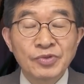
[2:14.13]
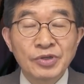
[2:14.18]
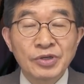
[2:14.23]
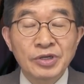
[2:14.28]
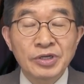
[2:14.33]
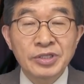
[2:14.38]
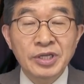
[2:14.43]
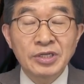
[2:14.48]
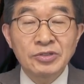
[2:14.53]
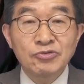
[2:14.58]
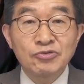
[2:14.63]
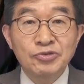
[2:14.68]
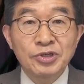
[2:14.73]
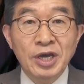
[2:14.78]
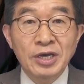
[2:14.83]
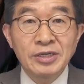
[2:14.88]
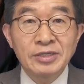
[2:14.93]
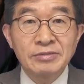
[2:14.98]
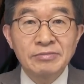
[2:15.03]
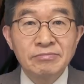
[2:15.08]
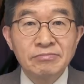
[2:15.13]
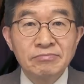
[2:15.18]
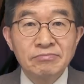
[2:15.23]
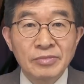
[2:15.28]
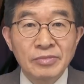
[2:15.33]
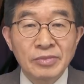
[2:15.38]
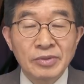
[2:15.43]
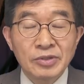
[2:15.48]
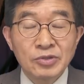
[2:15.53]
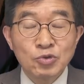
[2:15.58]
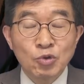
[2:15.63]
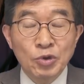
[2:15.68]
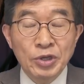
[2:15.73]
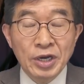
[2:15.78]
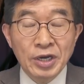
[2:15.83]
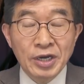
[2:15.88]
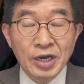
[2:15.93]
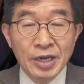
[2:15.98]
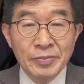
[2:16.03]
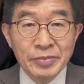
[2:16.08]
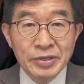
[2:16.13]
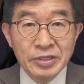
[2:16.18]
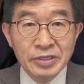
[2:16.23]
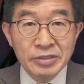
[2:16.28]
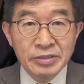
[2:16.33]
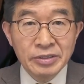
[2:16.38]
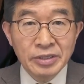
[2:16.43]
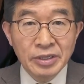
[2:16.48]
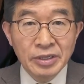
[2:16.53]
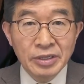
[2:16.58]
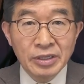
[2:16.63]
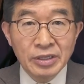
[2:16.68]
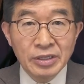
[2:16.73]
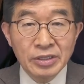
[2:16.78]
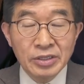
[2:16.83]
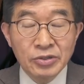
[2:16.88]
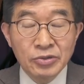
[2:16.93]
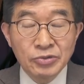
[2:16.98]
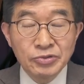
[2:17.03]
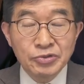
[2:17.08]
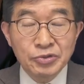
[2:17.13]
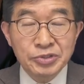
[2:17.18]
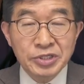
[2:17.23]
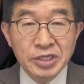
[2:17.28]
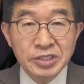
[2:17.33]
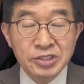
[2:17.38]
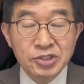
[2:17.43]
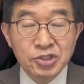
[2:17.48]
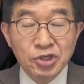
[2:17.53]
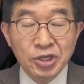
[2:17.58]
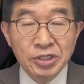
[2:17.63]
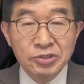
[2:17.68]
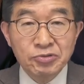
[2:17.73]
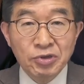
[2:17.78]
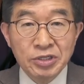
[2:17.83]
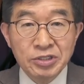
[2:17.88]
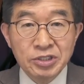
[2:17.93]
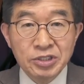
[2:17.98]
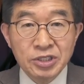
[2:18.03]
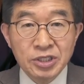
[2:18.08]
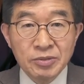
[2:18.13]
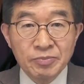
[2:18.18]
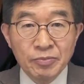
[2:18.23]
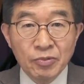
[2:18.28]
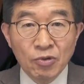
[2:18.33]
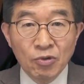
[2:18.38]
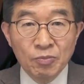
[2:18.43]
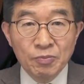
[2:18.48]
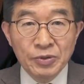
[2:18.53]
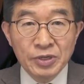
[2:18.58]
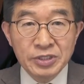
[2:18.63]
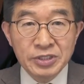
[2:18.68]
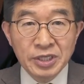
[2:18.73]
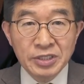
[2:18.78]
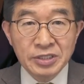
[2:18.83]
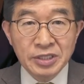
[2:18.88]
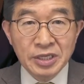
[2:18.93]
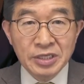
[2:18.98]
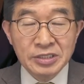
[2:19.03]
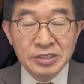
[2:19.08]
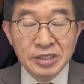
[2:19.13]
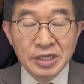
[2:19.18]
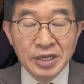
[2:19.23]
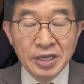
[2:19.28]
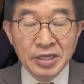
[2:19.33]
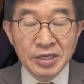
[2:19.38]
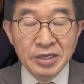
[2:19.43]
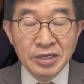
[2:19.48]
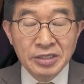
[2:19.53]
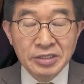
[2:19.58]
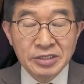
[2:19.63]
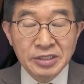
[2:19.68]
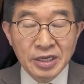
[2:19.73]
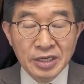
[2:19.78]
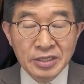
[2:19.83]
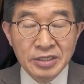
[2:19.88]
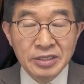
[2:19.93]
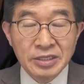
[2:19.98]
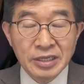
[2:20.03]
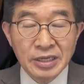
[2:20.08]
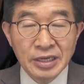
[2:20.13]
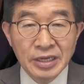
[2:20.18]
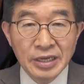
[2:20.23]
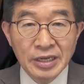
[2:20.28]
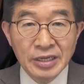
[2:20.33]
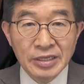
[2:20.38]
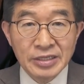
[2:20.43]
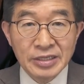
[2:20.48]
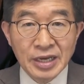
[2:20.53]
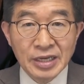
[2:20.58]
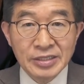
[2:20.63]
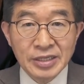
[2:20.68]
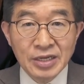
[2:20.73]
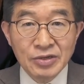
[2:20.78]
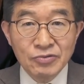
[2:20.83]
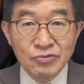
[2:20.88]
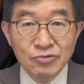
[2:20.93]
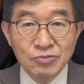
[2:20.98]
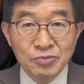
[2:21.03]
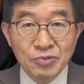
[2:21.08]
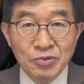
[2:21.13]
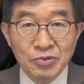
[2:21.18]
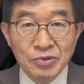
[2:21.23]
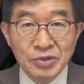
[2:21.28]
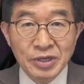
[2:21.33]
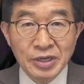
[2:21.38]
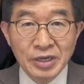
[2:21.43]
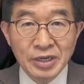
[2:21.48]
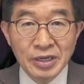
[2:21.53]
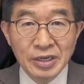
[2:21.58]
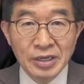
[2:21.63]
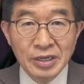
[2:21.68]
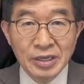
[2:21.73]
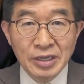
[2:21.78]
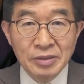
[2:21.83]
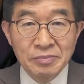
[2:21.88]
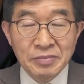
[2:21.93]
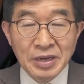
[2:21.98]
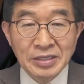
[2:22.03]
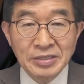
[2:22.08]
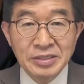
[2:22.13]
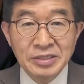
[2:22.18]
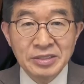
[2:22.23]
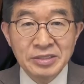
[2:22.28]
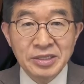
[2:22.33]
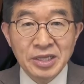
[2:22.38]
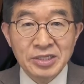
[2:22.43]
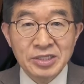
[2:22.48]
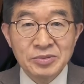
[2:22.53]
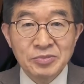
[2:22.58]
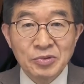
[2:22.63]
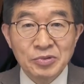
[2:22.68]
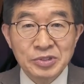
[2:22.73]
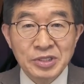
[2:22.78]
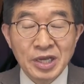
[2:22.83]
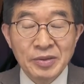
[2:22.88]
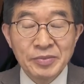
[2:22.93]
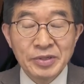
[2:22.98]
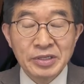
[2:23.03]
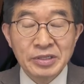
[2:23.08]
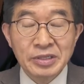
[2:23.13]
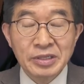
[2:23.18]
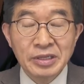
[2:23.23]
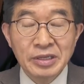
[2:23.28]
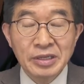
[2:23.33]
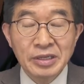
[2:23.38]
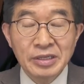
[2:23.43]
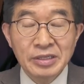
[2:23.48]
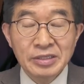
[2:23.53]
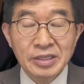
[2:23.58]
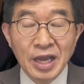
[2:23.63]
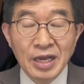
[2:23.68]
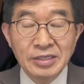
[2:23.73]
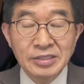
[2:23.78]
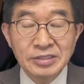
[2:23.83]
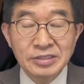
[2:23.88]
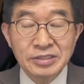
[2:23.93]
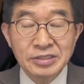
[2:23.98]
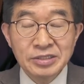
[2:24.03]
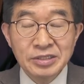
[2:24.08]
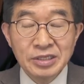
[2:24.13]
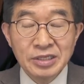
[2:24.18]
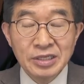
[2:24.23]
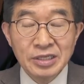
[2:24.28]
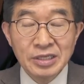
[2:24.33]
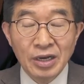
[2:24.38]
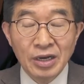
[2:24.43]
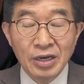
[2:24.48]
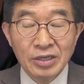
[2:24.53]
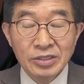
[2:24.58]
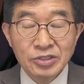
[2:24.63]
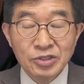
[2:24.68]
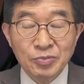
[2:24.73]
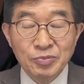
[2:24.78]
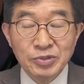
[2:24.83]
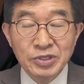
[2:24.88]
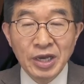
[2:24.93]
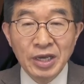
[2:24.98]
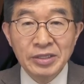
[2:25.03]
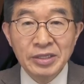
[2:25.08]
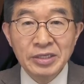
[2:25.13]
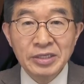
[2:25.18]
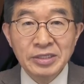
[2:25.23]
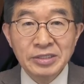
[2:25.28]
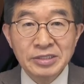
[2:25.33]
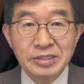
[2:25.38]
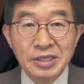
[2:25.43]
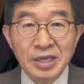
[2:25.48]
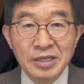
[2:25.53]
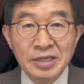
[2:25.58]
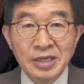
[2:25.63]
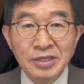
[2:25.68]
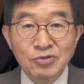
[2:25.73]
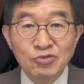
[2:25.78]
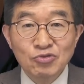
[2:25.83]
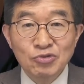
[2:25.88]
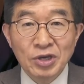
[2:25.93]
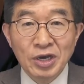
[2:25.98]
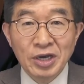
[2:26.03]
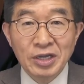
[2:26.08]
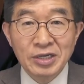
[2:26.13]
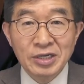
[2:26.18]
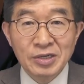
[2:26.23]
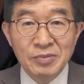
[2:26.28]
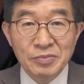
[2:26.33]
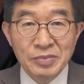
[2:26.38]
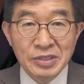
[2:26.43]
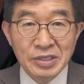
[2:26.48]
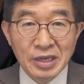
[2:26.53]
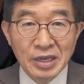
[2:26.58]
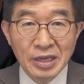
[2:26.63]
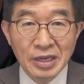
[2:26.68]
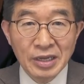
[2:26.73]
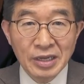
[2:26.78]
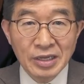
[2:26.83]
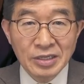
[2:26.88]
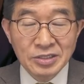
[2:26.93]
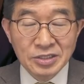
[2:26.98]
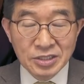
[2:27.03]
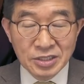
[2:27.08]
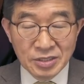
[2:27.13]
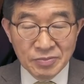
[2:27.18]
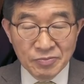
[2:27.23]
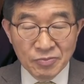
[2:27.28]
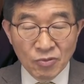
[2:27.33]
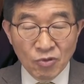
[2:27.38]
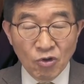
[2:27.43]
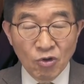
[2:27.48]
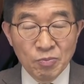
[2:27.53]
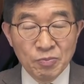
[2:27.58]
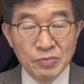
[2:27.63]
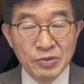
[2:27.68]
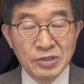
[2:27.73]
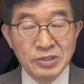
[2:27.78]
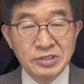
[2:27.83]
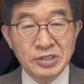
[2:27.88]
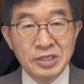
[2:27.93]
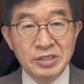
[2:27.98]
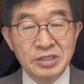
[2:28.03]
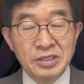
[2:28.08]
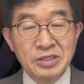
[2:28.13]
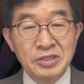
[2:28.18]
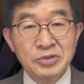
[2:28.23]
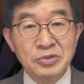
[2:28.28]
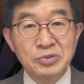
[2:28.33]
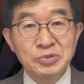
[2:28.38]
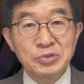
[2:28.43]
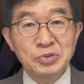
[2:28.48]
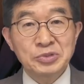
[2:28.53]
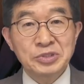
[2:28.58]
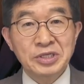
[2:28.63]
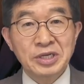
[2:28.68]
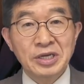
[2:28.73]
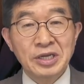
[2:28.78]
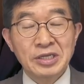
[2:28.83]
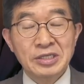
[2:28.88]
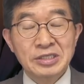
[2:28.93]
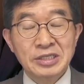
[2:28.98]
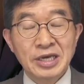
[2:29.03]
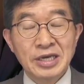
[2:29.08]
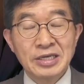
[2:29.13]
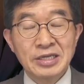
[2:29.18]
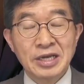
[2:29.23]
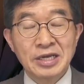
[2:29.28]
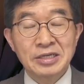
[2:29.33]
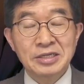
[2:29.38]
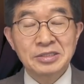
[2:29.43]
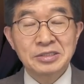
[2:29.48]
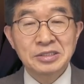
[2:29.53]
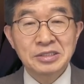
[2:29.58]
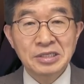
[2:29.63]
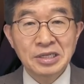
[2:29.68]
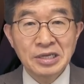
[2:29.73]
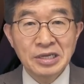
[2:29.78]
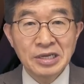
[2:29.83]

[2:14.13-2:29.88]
그들의 주장은 요약하면은 여론조사에서 최소한 15% 이상의 격차를 야당 후보가 만들어내지 못하면 당선이 쉽지 않을 것이다 이렇게 주장하는 겁니다. 15% 여론조사의 차이라는 것은